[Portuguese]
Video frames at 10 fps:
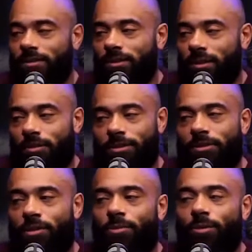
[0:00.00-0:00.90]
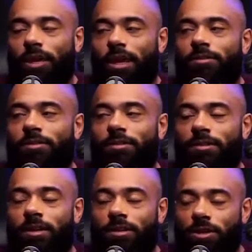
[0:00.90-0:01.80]
É os incomodados que se
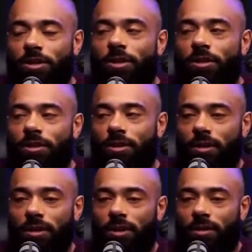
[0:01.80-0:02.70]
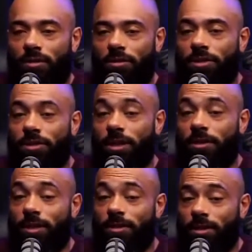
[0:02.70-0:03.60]
retirem. Uhum. Então a gente tem que
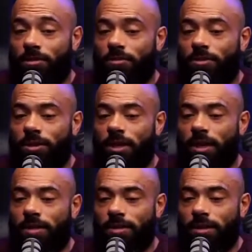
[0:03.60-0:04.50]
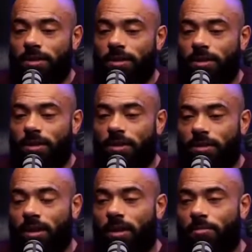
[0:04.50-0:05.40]
ter essa consciência,
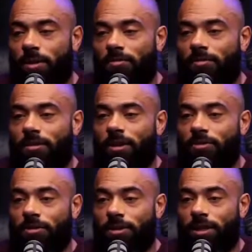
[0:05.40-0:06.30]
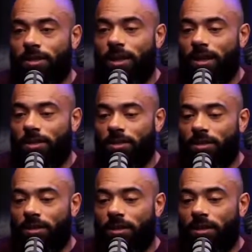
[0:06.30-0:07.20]
né, que para viver em sociedade
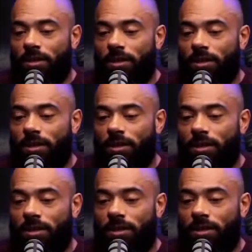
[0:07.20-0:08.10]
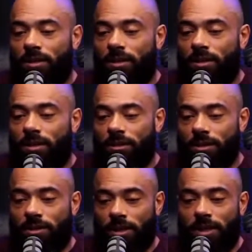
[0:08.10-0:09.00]
Uh, a
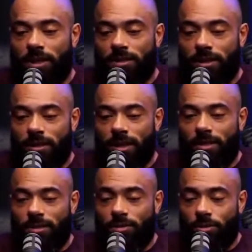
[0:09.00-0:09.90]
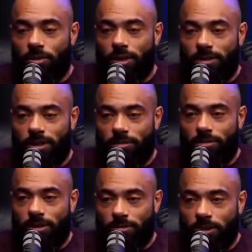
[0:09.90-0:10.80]
gente tem que aceitar as escolhas das
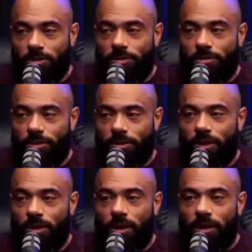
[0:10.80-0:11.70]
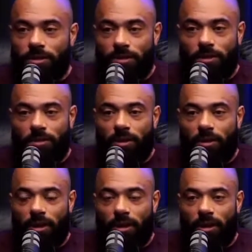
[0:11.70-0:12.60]
outras pessoas, né? Senão
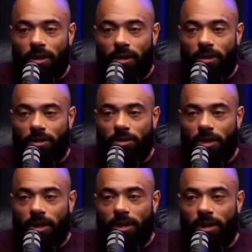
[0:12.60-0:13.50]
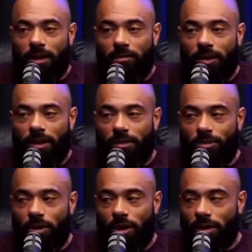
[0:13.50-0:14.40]
é, é a gente cai naquela velha
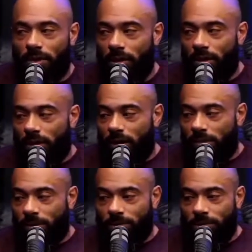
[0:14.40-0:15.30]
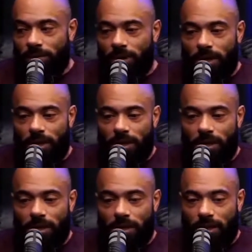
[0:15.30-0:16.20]
história. A pessoa
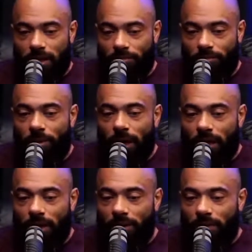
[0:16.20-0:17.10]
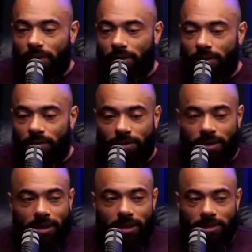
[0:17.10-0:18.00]
é, quer fumar, então você
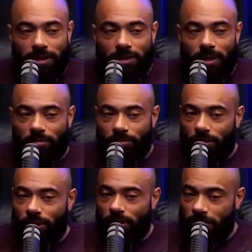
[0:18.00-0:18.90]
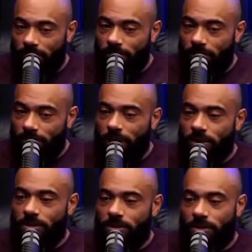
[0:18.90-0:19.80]
tem que aceitar ela fumando aqui na sua
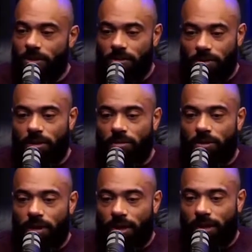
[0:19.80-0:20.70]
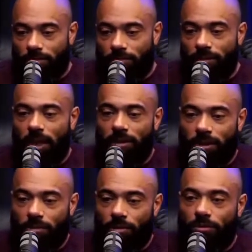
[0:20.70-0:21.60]
frente. Não, ela quer fumar, ela
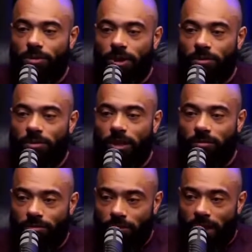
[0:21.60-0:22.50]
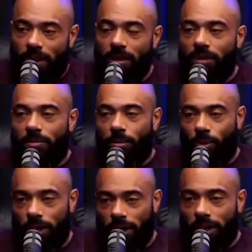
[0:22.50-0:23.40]
tem todo o direito dela fumar.
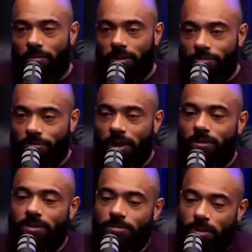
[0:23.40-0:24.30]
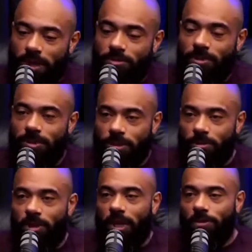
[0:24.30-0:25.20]
Porém, ela vai fumar no espaço
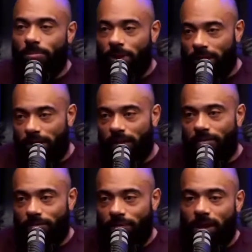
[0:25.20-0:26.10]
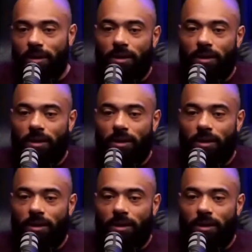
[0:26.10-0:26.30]
determinado para ela fumar,